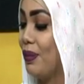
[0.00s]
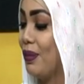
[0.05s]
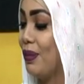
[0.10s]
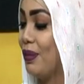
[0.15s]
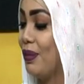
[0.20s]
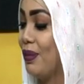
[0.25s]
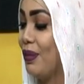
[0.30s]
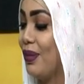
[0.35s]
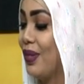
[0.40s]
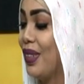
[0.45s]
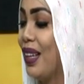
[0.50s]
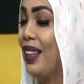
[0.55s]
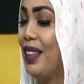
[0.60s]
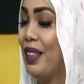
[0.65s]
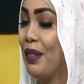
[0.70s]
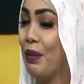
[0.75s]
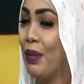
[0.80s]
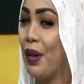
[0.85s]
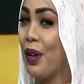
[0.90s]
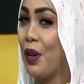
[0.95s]
لك
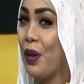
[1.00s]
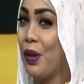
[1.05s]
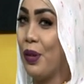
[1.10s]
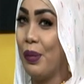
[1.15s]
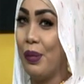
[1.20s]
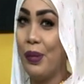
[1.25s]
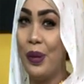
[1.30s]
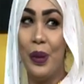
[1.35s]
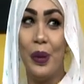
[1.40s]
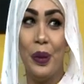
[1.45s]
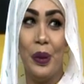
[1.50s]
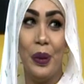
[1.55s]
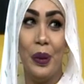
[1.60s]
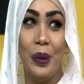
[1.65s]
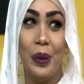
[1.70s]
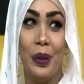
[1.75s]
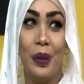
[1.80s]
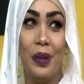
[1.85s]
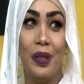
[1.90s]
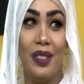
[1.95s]
أهلا بكم
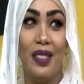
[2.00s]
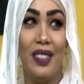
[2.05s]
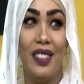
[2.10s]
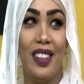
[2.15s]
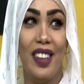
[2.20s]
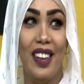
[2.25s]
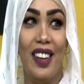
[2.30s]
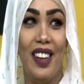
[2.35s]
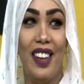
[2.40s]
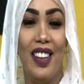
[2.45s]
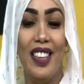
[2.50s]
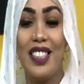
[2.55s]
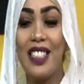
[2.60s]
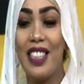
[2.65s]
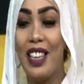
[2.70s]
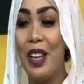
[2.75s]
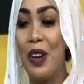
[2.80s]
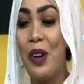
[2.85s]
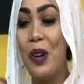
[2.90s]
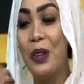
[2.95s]
و... ان
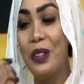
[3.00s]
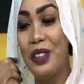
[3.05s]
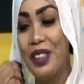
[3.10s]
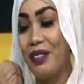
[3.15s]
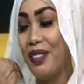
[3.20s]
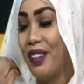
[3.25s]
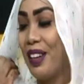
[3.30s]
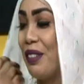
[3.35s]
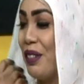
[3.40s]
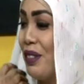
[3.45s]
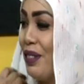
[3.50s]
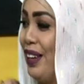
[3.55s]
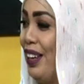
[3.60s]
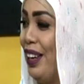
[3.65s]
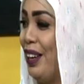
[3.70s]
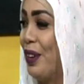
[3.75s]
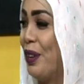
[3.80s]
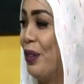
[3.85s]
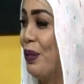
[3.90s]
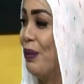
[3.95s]
شاء الله اكون دفع خفيفه
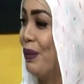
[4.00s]
عليكم